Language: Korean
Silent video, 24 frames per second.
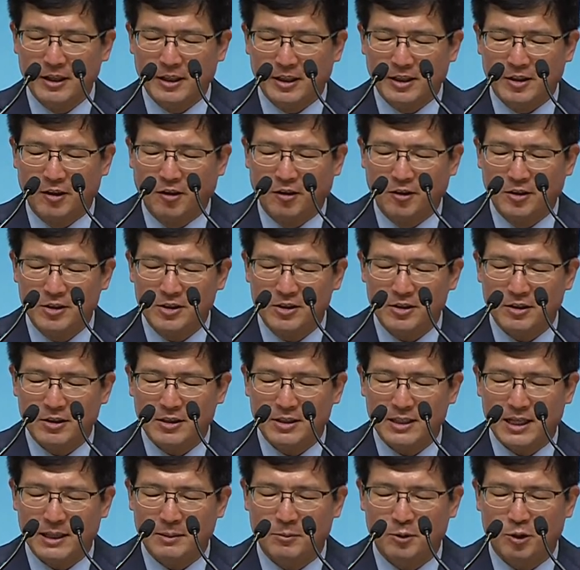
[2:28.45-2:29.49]
영적인
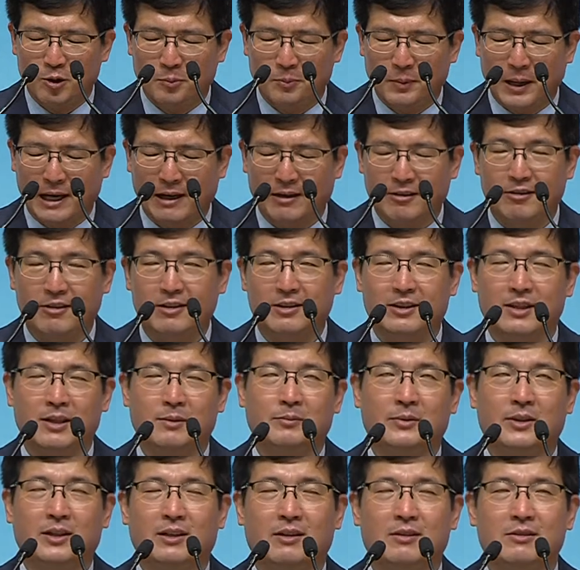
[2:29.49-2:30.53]
삶으로 바뀌기
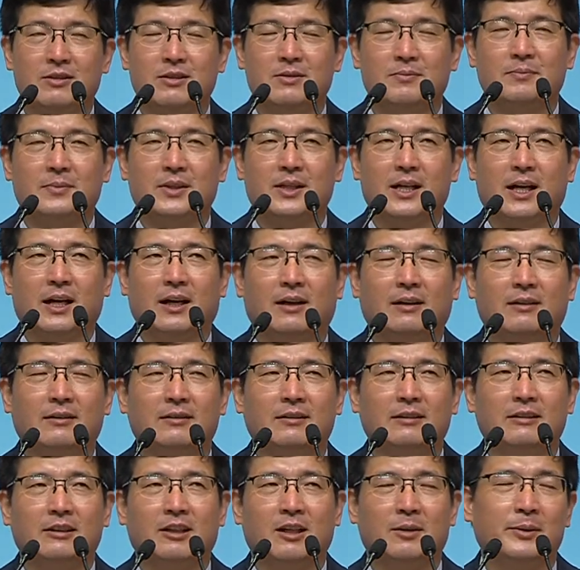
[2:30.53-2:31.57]
때문에 그렇습니다.
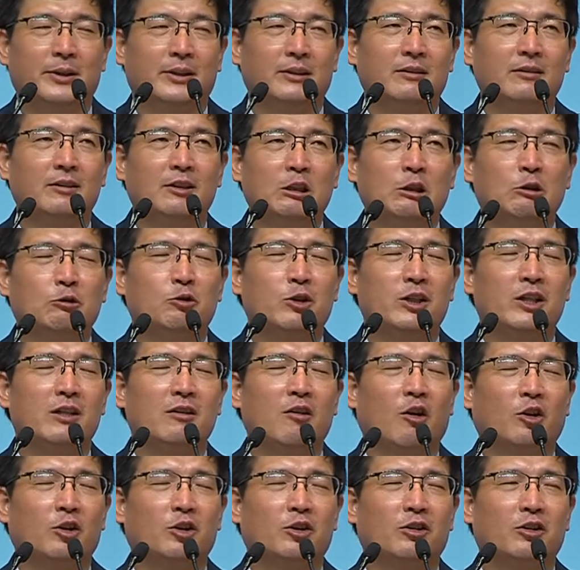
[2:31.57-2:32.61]
그러면은 우리
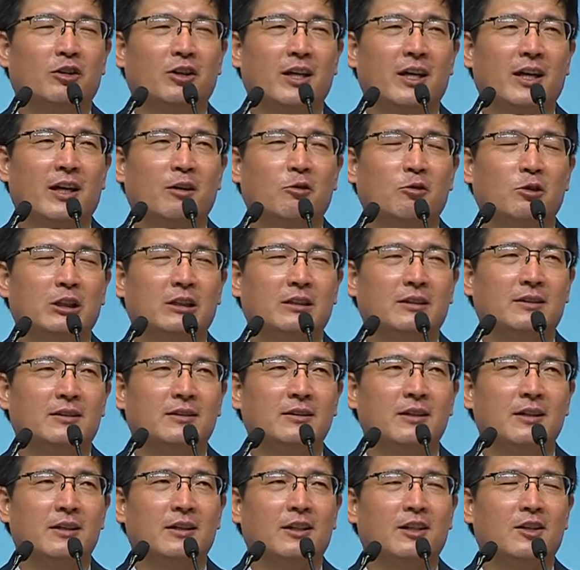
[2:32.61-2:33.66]
어떻게 우리는
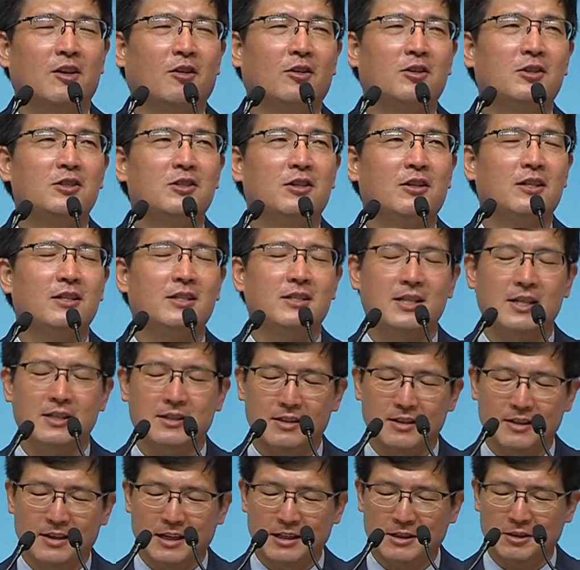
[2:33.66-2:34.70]
영적인
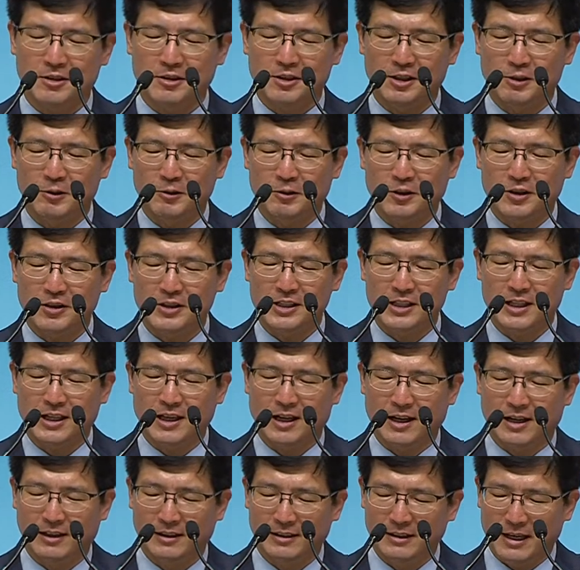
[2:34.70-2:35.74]
체질 개선을 이룰
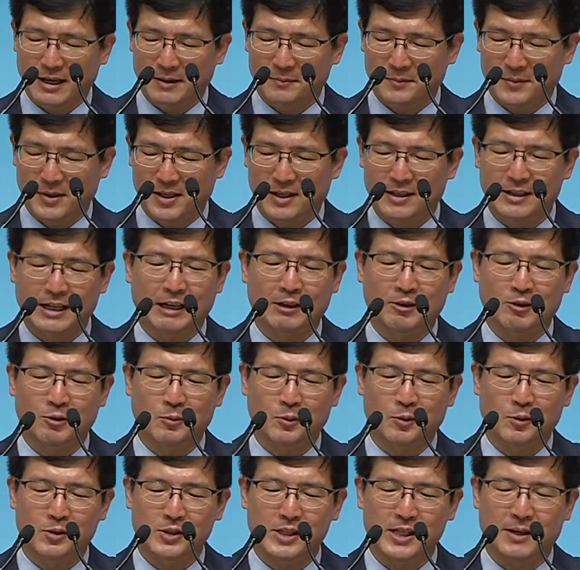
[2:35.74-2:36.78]
것인가 함께
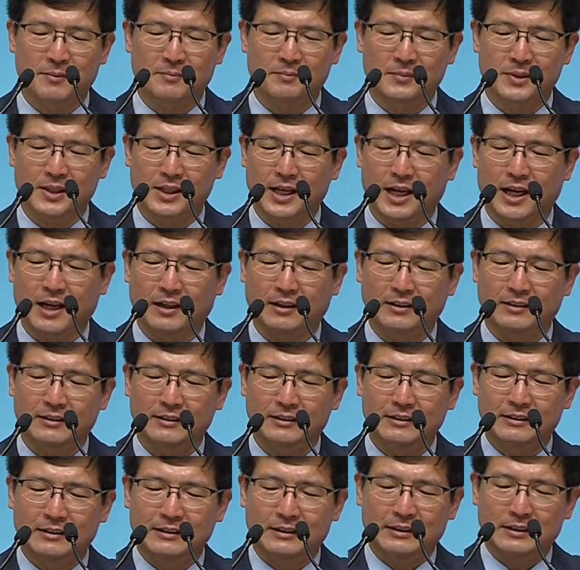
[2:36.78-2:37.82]
나눠보고자 합니다.
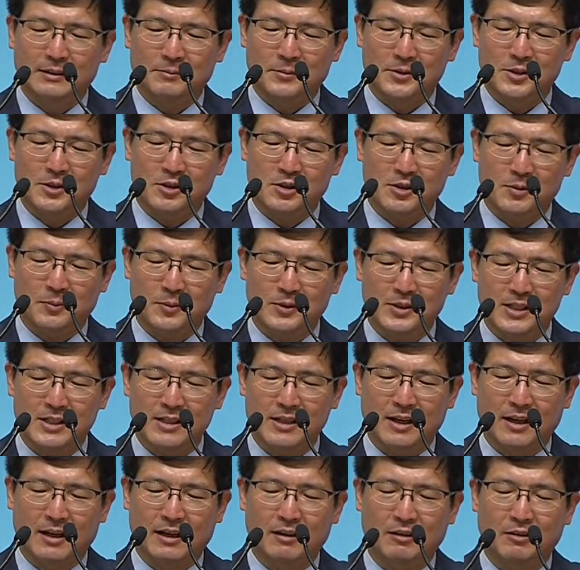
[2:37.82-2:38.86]
먼저 첫 번째
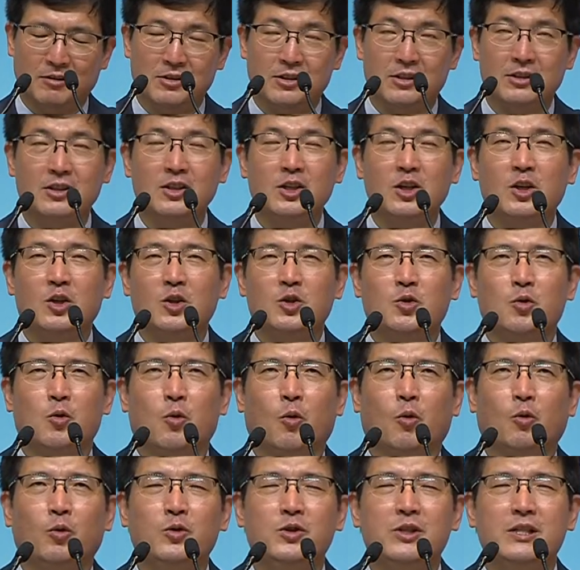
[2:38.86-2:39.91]
생각할 것은
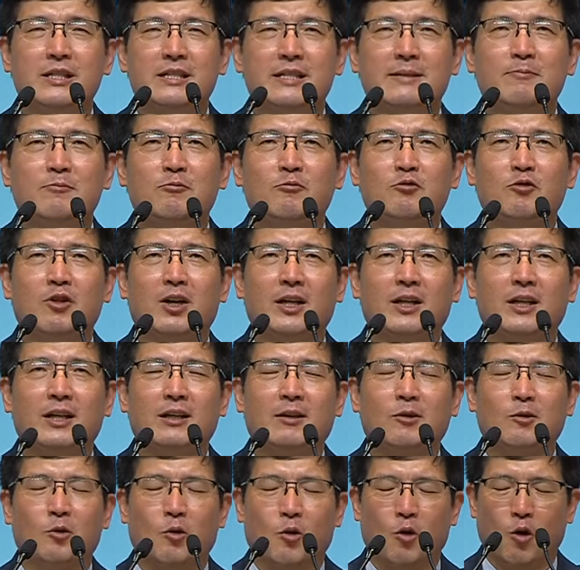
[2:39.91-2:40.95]
좋은 습관이
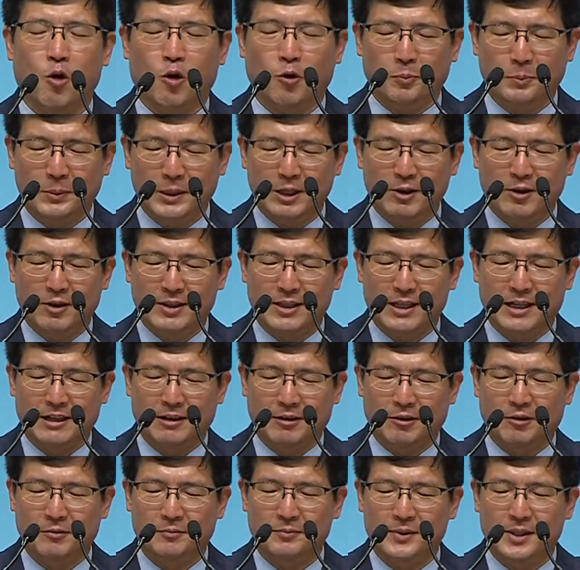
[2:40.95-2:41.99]
꼭 필요하다는
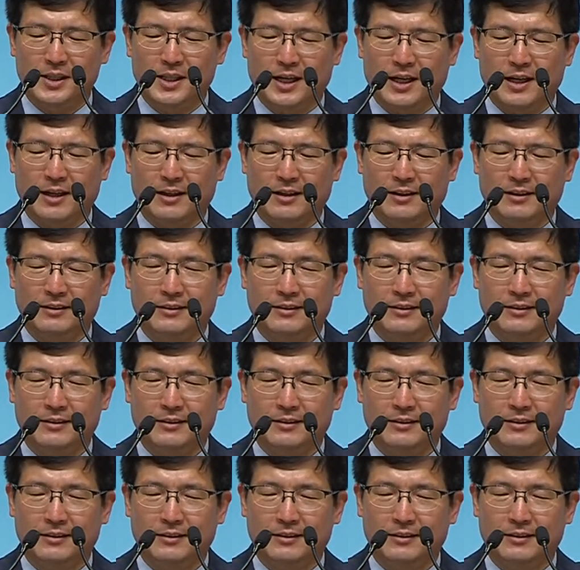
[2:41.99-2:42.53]
겁니다.